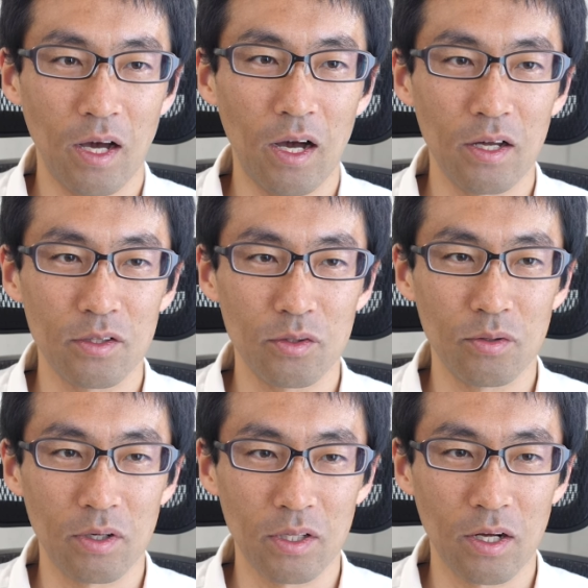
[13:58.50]
あっ
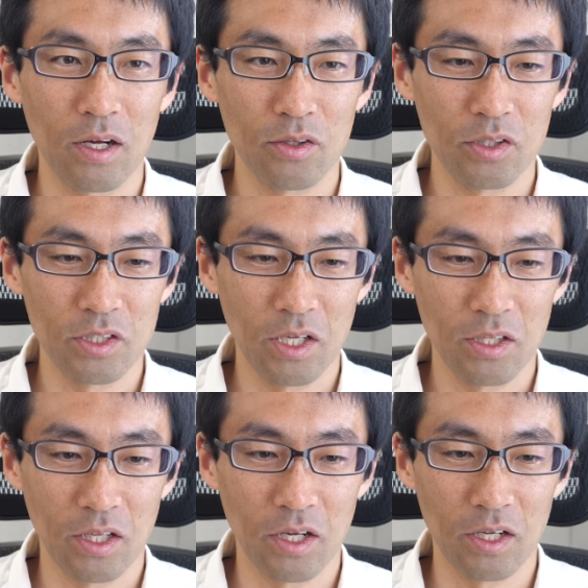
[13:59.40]
と分かった
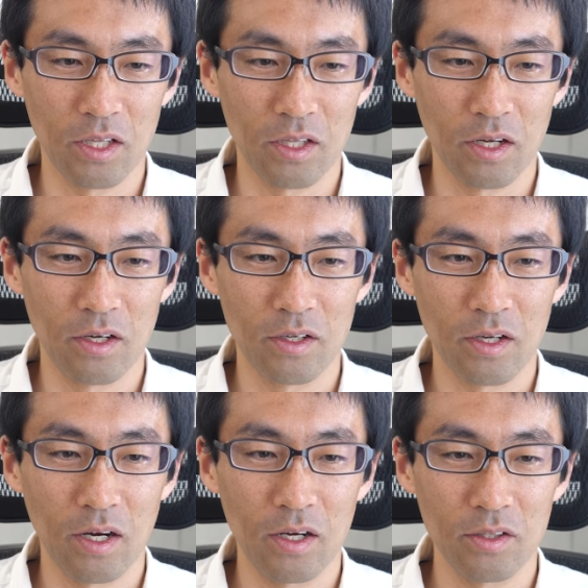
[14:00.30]
カートリッジヘッダーに書いたんだ
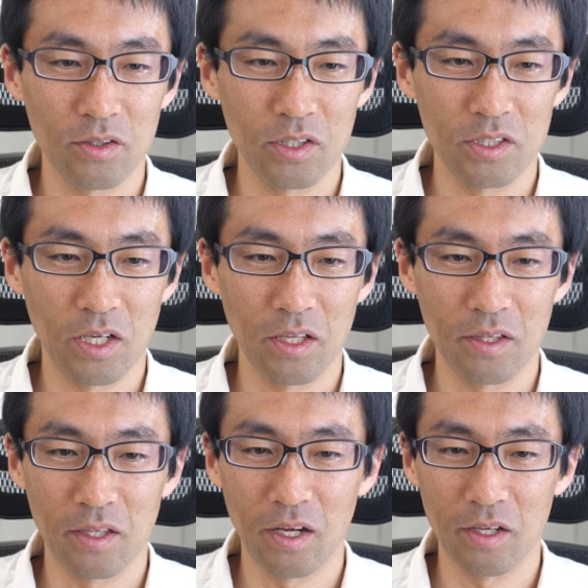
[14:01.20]

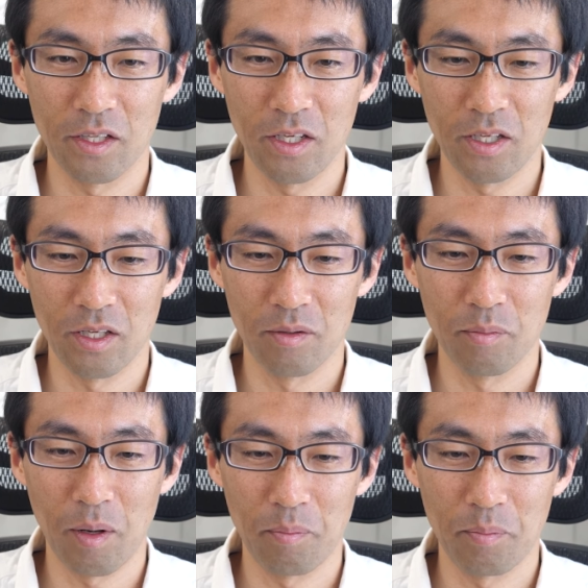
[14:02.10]
カートリッジヘッダーに
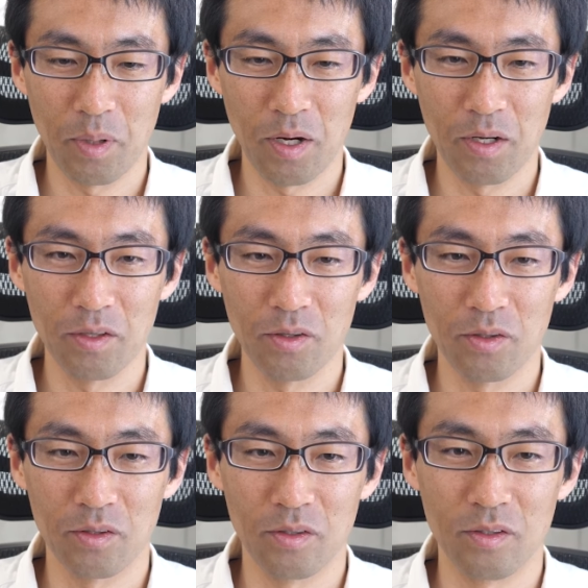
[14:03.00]
マッパー
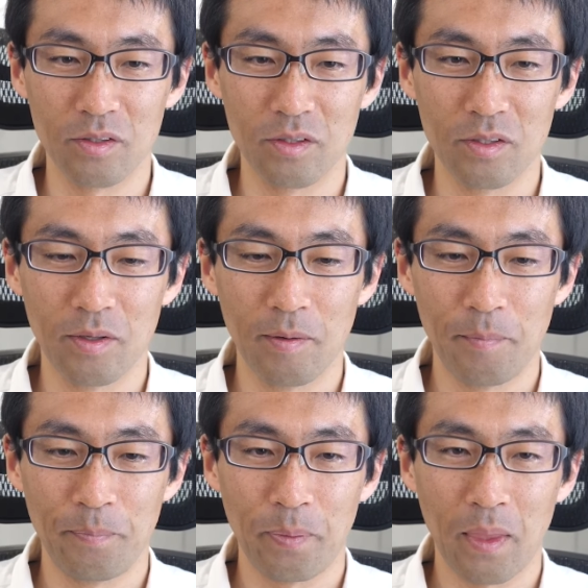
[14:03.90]
の
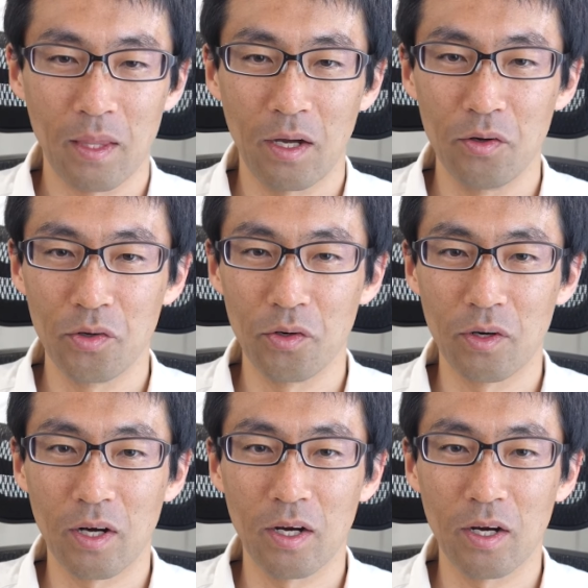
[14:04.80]
対応表が